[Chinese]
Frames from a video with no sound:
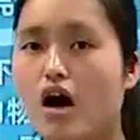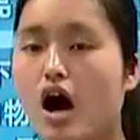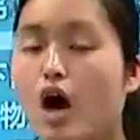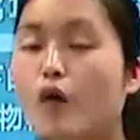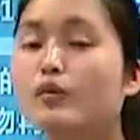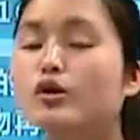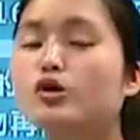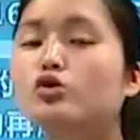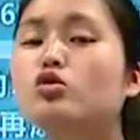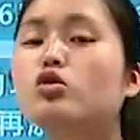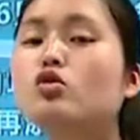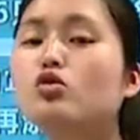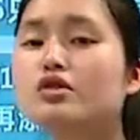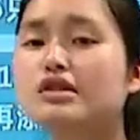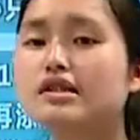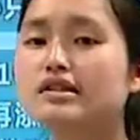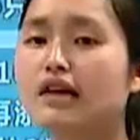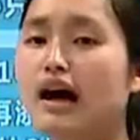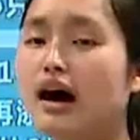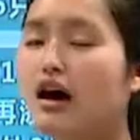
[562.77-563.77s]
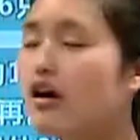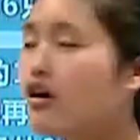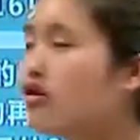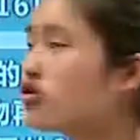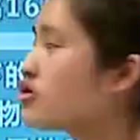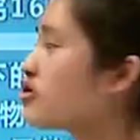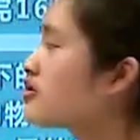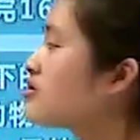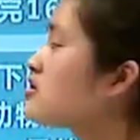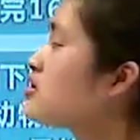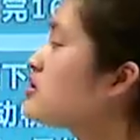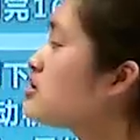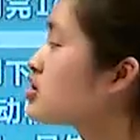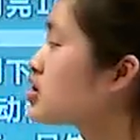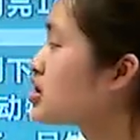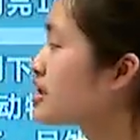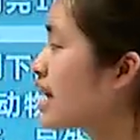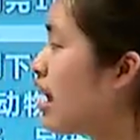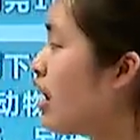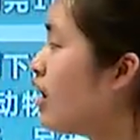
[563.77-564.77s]
而我们的兔子呢是
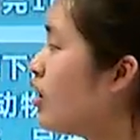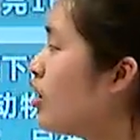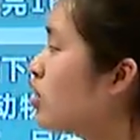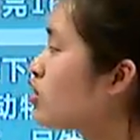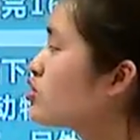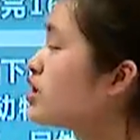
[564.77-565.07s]
四只脚，